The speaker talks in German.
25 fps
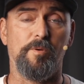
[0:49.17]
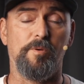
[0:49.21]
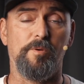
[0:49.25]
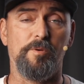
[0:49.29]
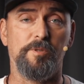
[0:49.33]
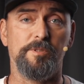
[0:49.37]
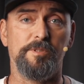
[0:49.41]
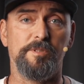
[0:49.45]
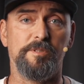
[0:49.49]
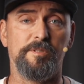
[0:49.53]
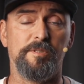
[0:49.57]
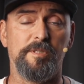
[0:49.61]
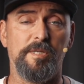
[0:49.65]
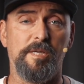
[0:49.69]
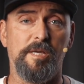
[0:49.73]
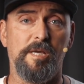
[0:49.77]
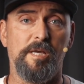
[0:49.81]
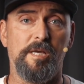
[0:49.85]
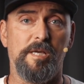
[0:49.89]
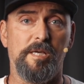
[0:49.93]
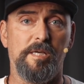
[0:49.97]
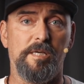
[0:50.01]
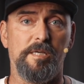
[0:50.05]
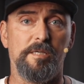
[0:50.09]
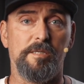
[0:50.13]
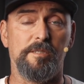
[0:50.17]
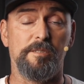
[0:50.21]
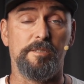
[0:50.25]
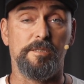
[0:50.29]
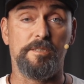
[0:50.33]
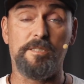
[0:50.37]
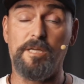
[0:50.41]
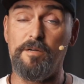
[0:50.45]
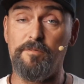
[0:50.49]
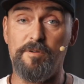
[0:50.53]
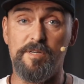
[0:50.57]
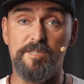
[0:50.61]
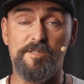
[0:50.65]
Und
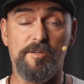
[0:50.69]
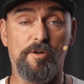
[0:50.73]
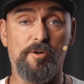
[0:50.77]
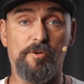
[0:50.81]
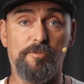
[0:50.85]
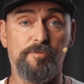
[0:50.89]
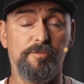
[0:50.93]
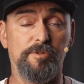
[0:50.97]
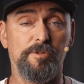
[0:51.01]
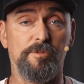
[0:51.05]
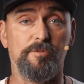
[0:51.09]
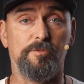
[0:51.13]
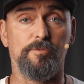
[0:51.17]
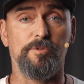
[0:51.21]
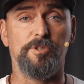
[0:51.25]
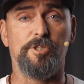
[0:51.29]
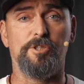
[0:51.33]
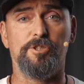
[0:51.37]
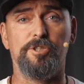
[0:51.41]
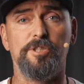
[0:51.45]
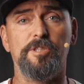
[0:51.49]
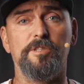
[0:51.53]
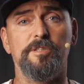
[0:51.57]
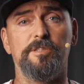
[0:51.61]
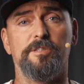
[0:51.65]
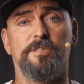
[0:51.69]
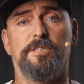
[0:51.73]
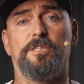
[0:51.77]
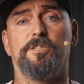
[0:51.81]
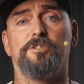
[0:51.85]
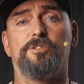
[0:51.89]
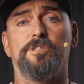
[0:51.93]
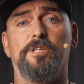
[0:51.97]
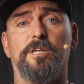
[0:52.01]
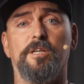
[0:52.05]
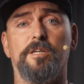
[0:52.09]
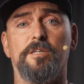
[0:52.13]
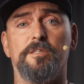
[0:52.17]
äh, teilweise auch von unterschiedlichen
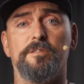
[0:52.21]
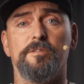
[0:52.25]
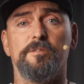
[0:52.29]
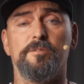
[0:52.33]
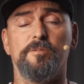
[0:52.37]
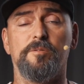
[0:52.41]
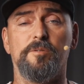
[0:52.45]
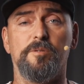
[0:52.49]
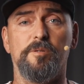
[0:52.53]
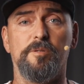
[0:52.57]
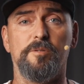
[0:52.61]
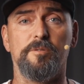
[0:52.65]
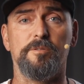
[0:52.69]
Herstellern.